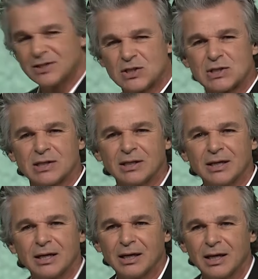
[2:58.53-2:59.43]
قال
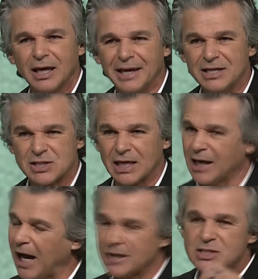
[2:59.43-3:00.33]

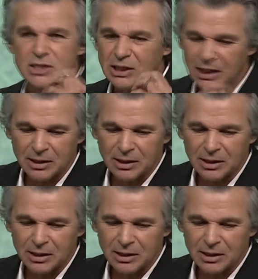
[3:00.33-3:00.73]
ارى